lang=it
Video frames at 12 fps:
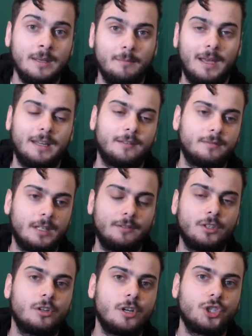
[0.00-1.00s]
Bene, nel
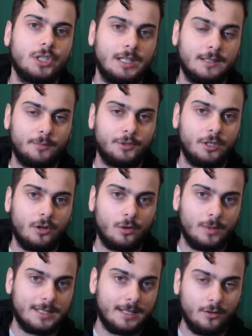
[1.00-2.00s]
video di oggi risponderò a
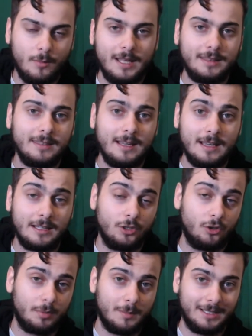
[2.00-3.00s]
questa domanda,
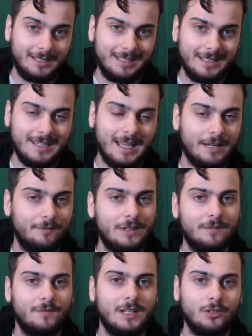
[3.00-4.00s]
io prima di iniziare
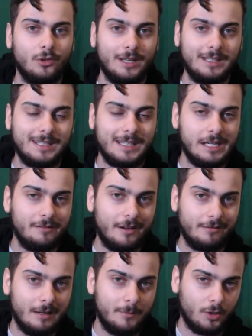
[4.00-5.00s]
vi invito ad
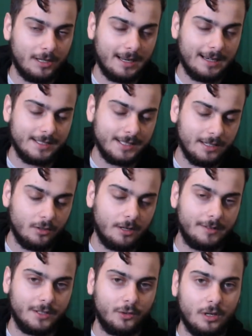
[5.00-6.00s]
iscrivervi al mio canale se non
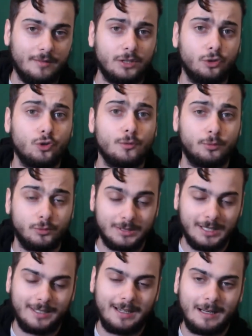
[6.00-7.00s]
l'avete ancora fatto,
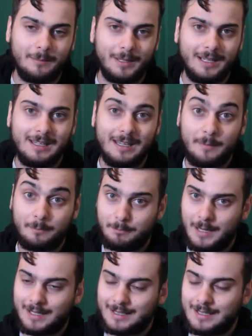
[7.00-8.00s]
spuntate la campanellina
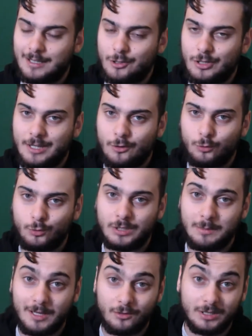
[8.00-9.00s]
per restare aggiornati con
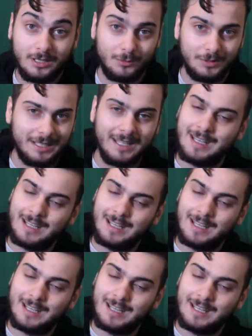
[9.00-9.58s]
tutti i miei contenuti.